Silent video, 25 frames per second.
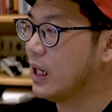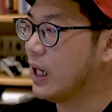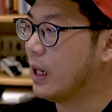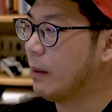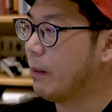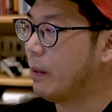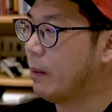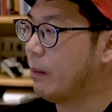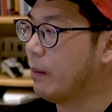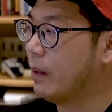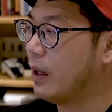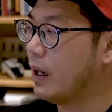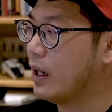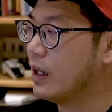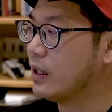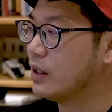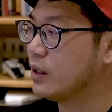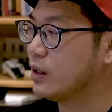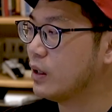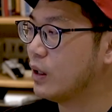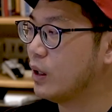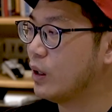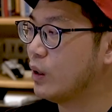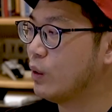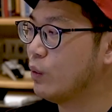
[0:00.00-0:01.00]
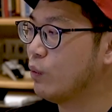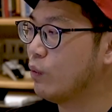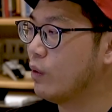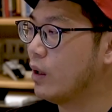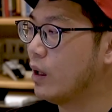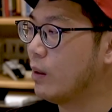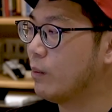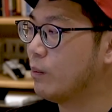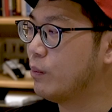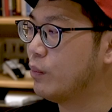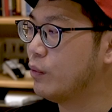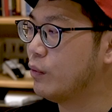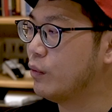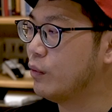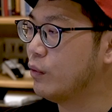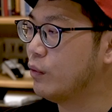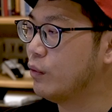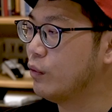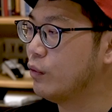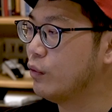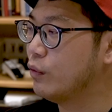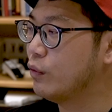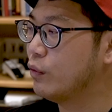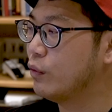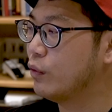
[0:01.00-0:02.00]
18,
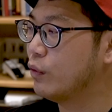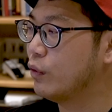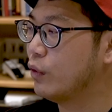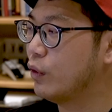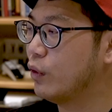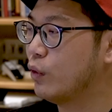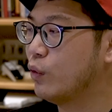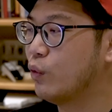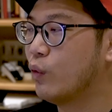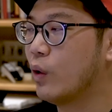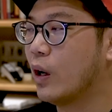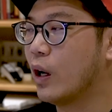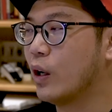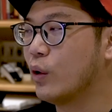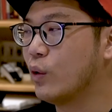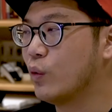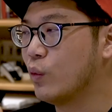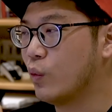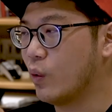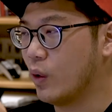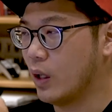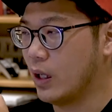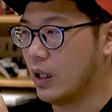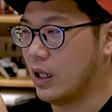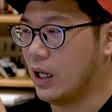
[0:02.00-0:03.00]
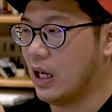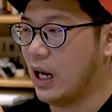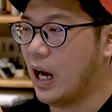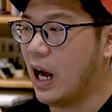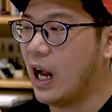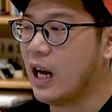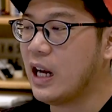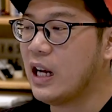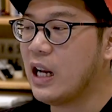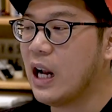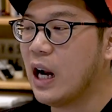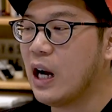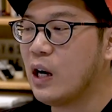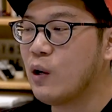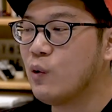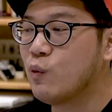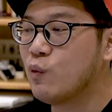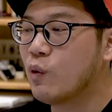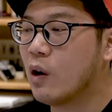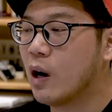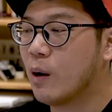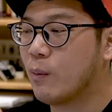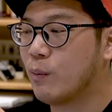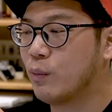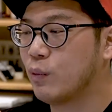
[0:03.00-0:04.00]
20, 22. Ada
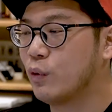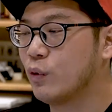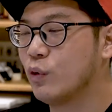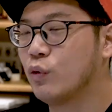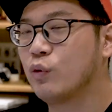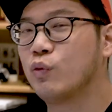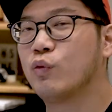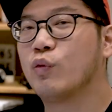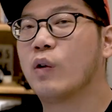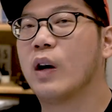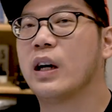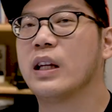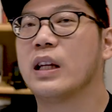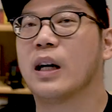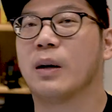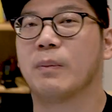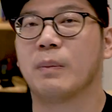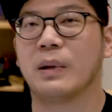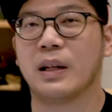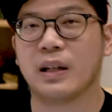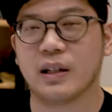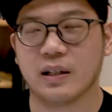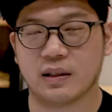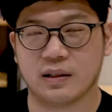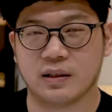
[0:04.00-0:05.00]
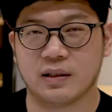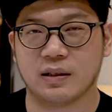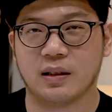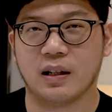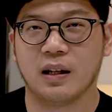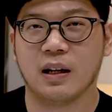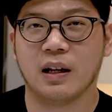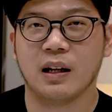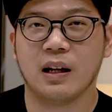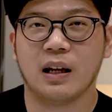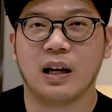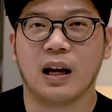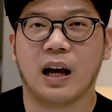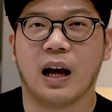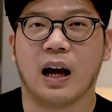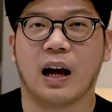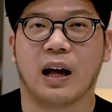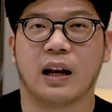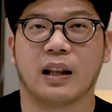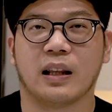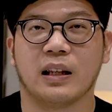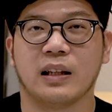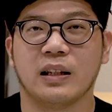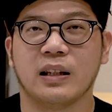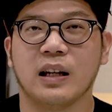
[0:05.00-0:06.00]
22 yang minus.
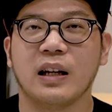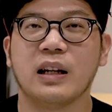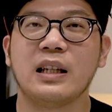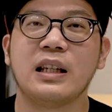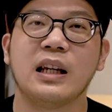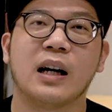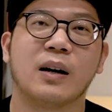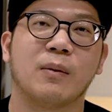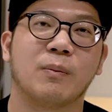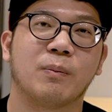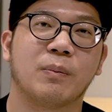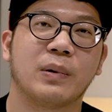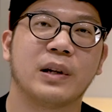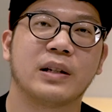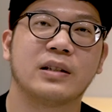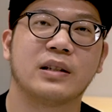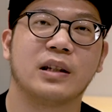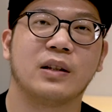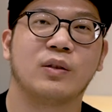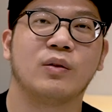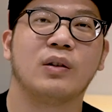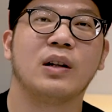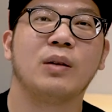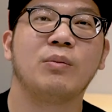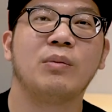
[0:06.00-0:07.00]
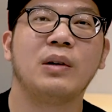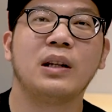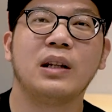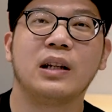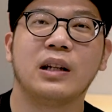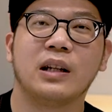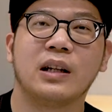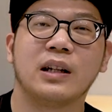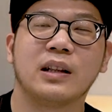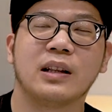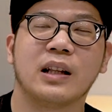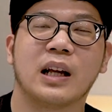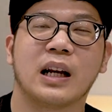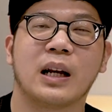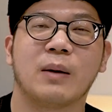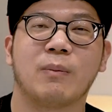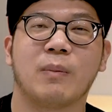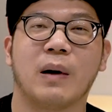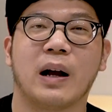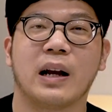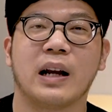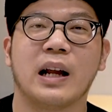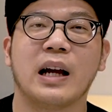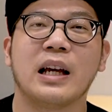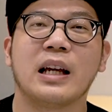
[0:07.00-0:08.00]
Artinya yang plus itu lebih dikit
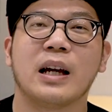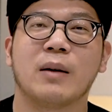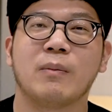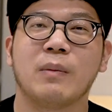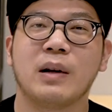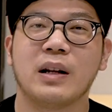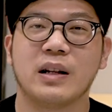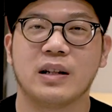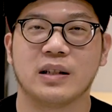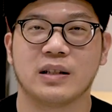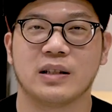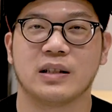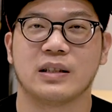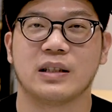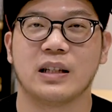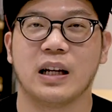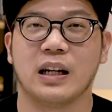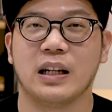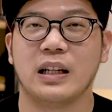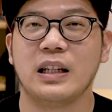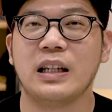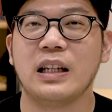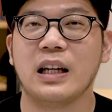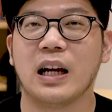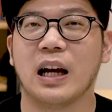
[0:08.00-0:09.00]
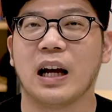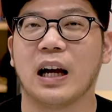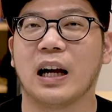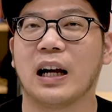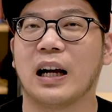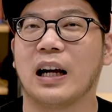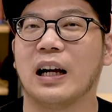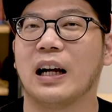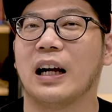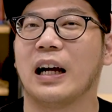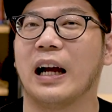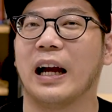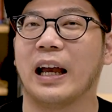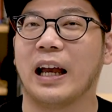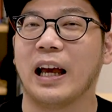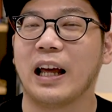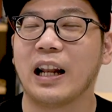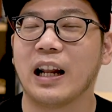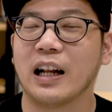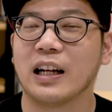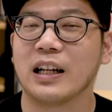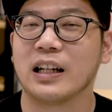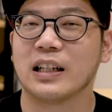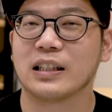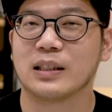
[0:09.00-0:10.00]
daripada yang minus. Jadi ya nggak
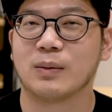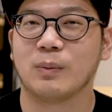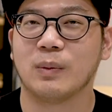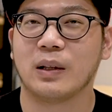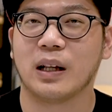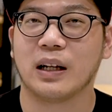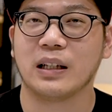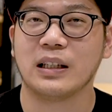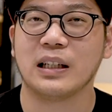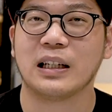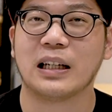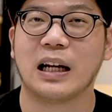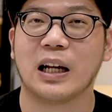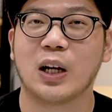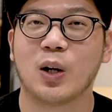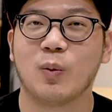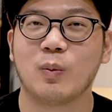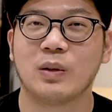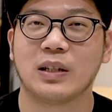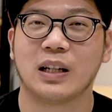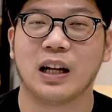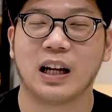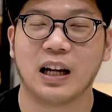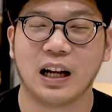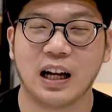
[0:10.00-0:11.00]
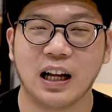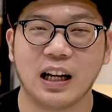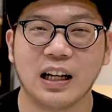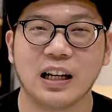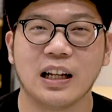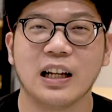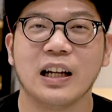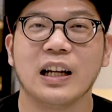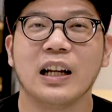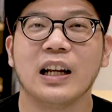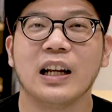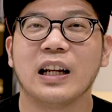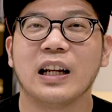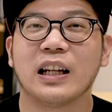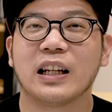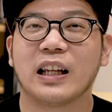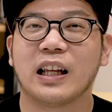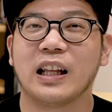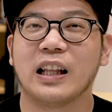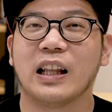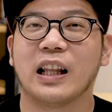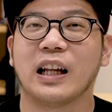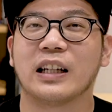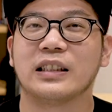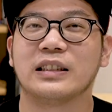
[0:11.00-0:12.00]
heran ya sebenarnya kalau misalkan
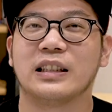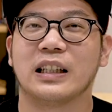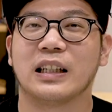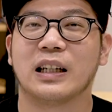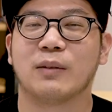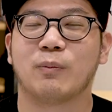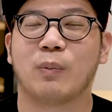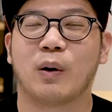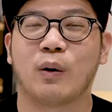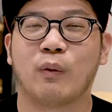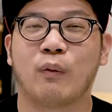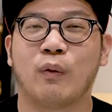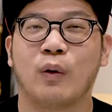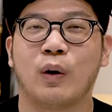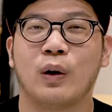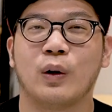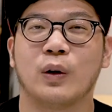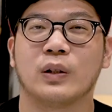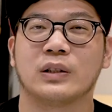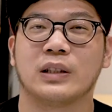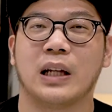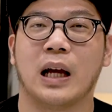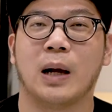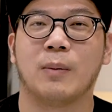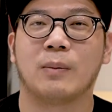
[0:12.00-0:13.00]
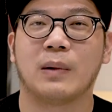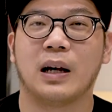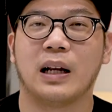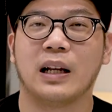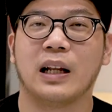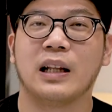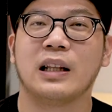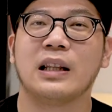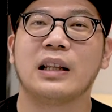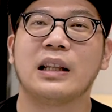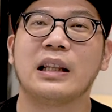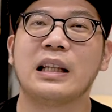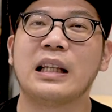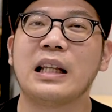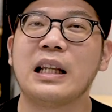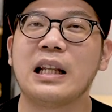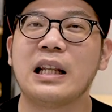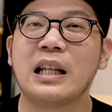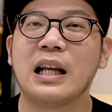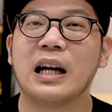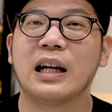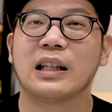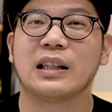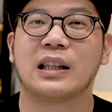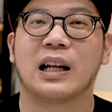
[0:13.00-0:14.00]
kinerja portfolio saham kalian
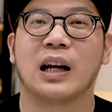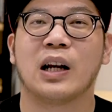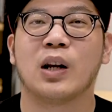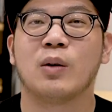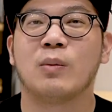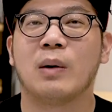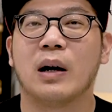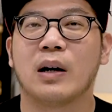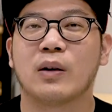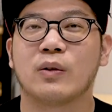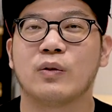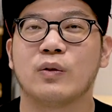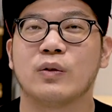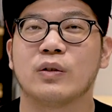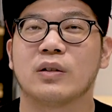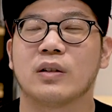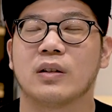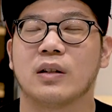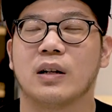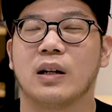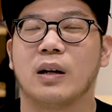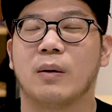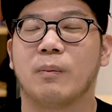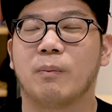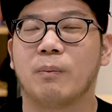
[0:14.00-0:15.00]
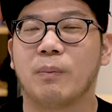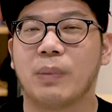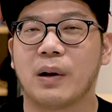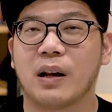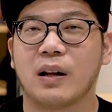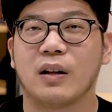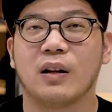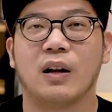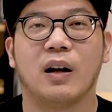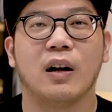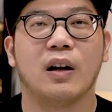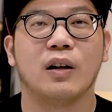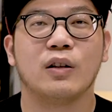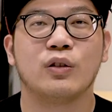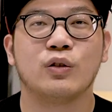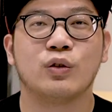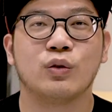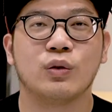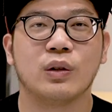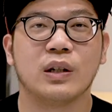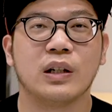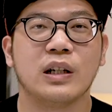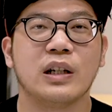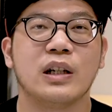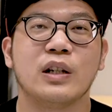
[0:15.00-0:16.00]
tidak terlalu bagus per
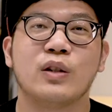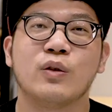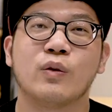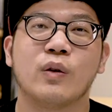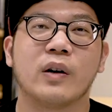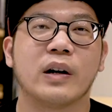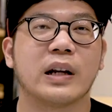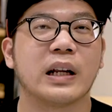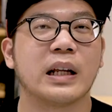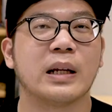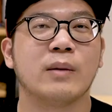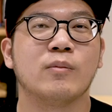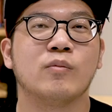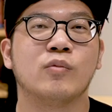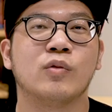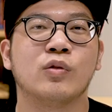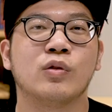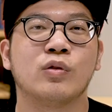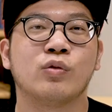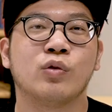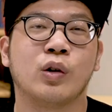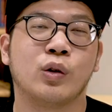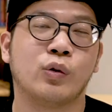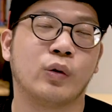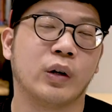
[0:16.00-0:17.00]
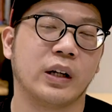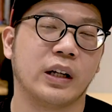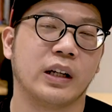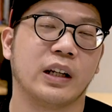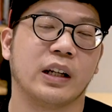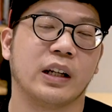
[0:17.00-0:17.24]
Juli 2022